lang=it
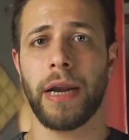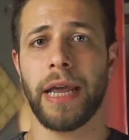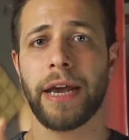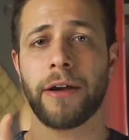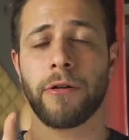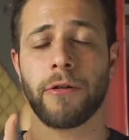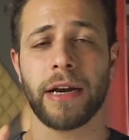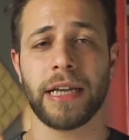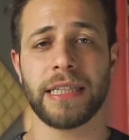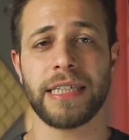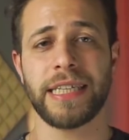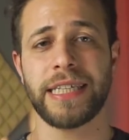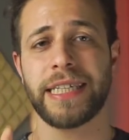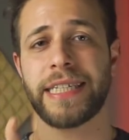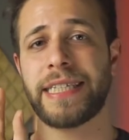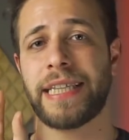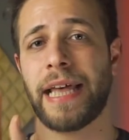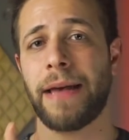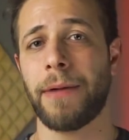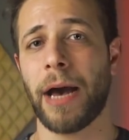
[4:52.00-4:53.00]
le icone di
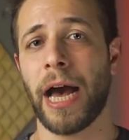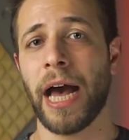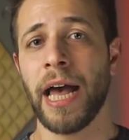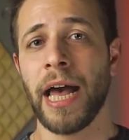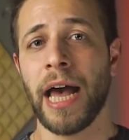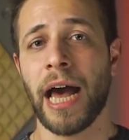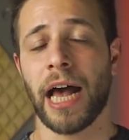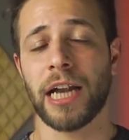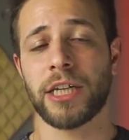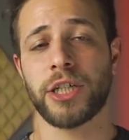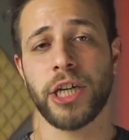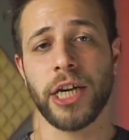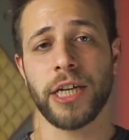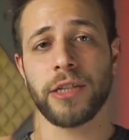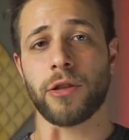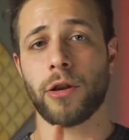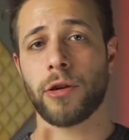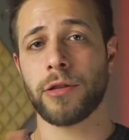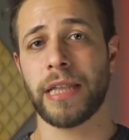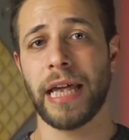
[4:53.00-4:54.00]
sistema al
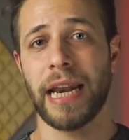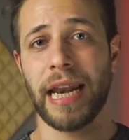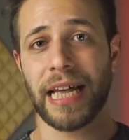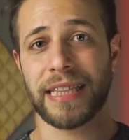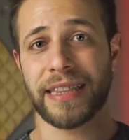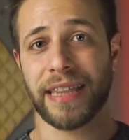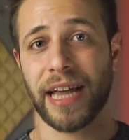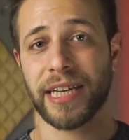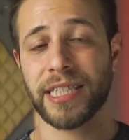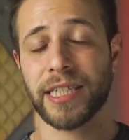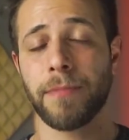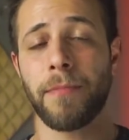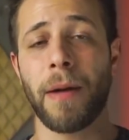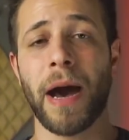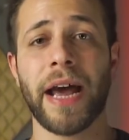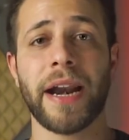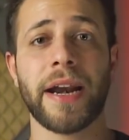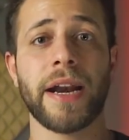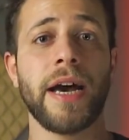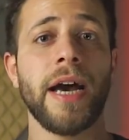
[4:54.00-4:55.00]
centro della
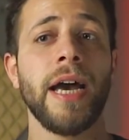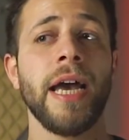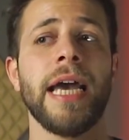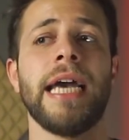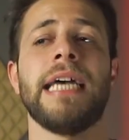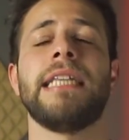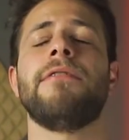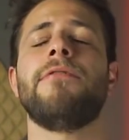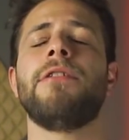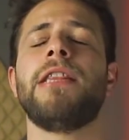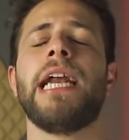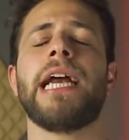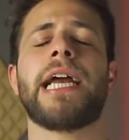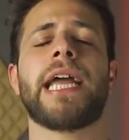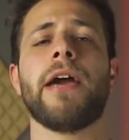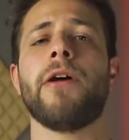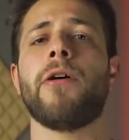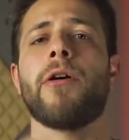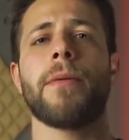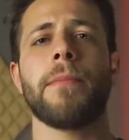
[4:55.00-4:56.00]
taskbar e devo dire
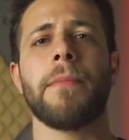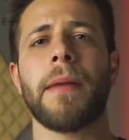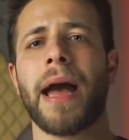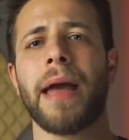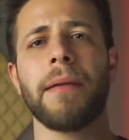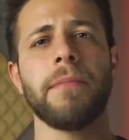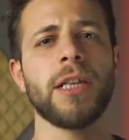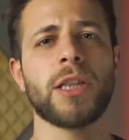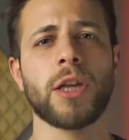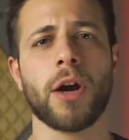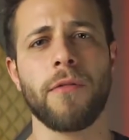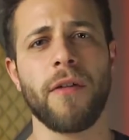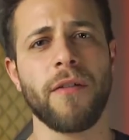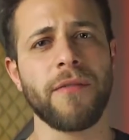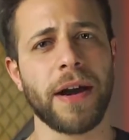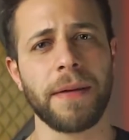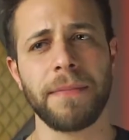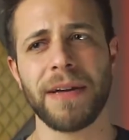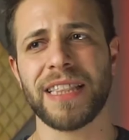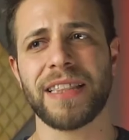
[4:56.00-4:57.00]
che ormai mi trovo
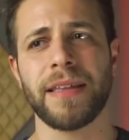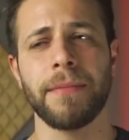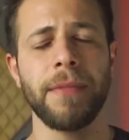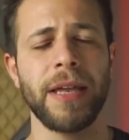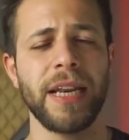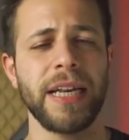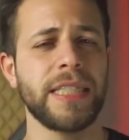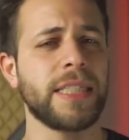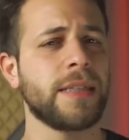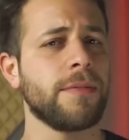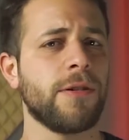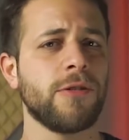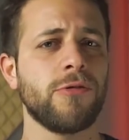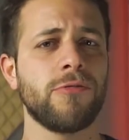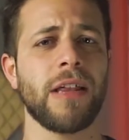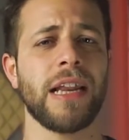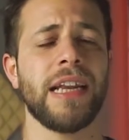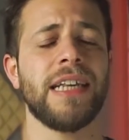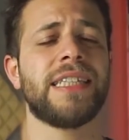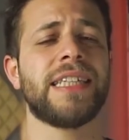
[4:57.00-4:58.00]
veramente benissimo ad
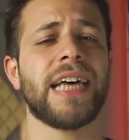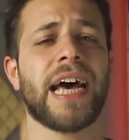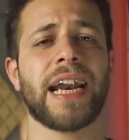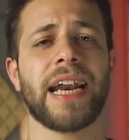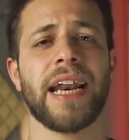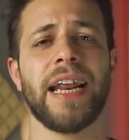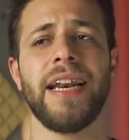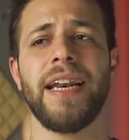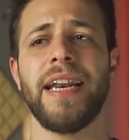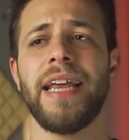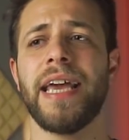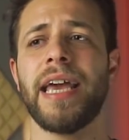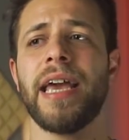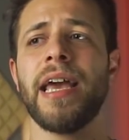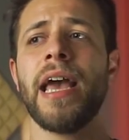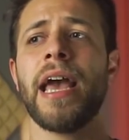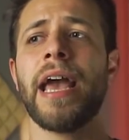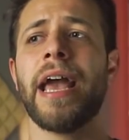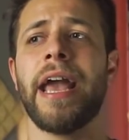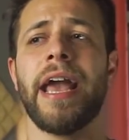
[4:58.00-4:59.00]
utilizzarle lì
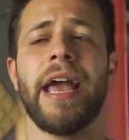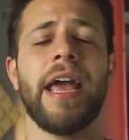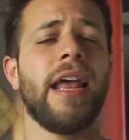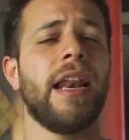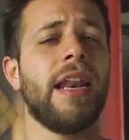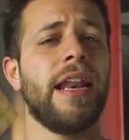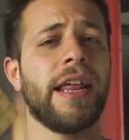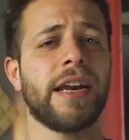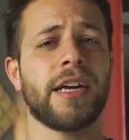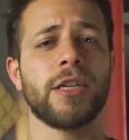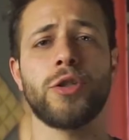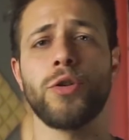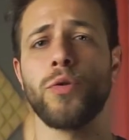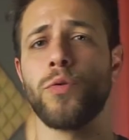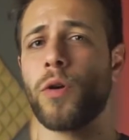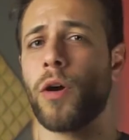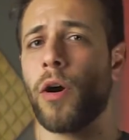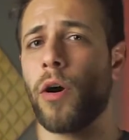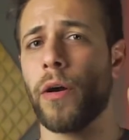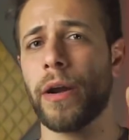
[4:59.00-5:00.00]
e le
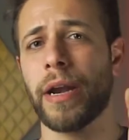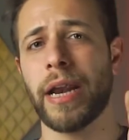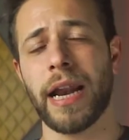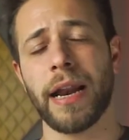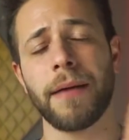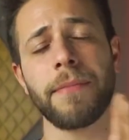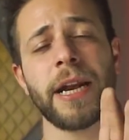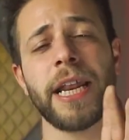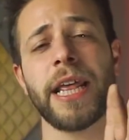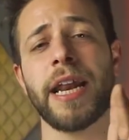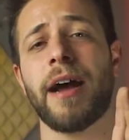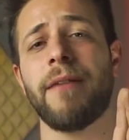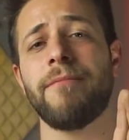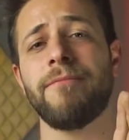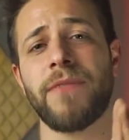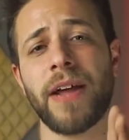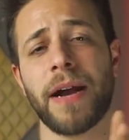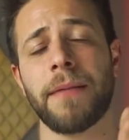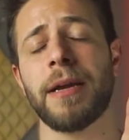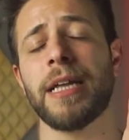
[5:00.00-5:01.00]
raggiungo nella maniera
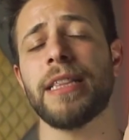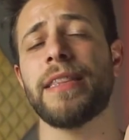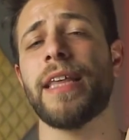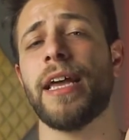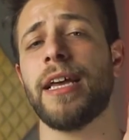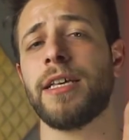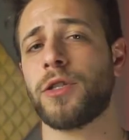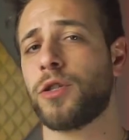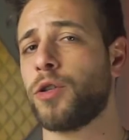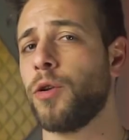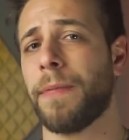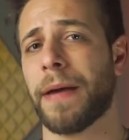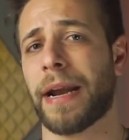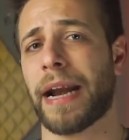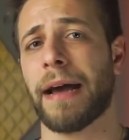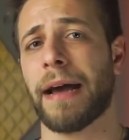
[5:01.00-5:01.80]
veramente super